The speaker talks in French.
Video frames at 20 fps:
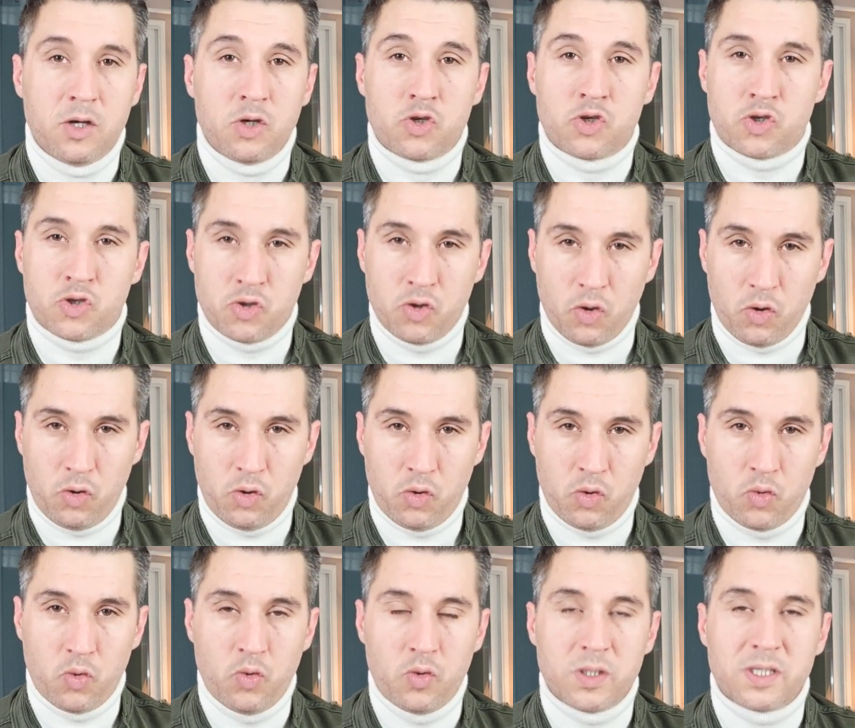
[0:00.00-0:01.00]

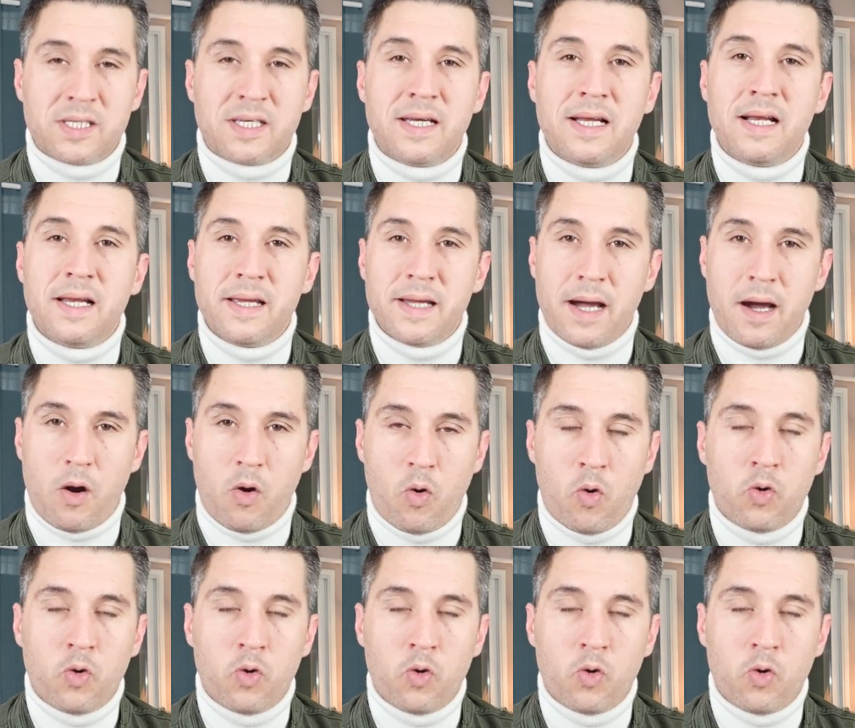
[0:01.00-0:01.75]
Surtout s'il n'y a